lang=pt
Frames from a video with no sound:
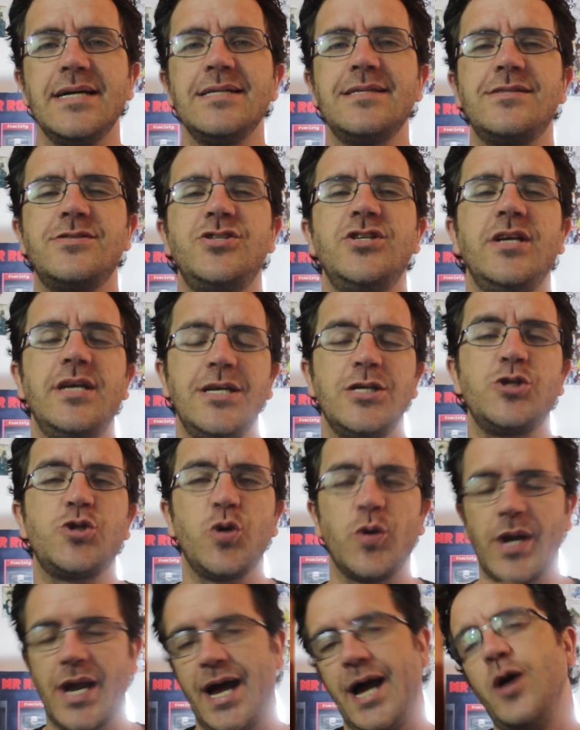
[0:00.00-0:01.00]
antes de
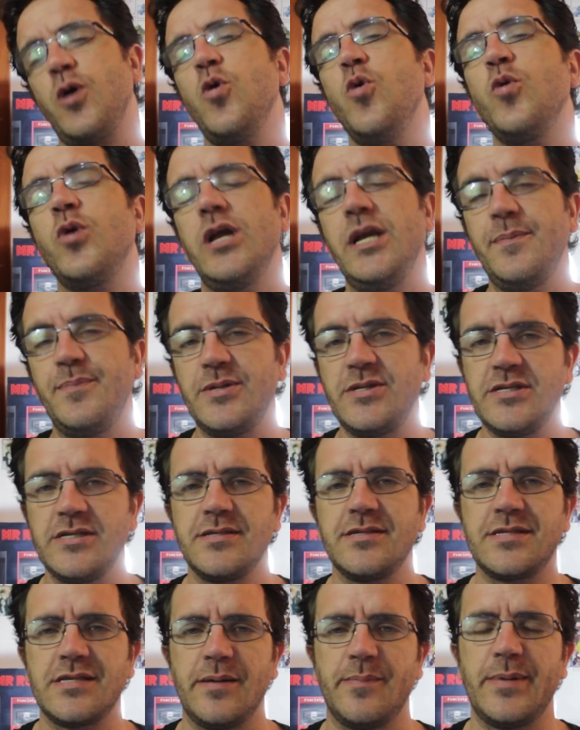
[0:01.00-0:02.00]
estourar com o clipe This
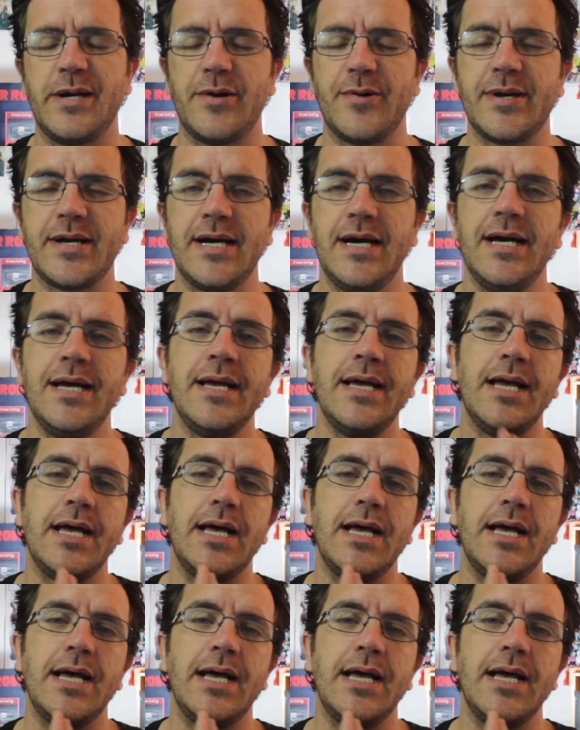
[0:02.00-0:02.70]
Is America,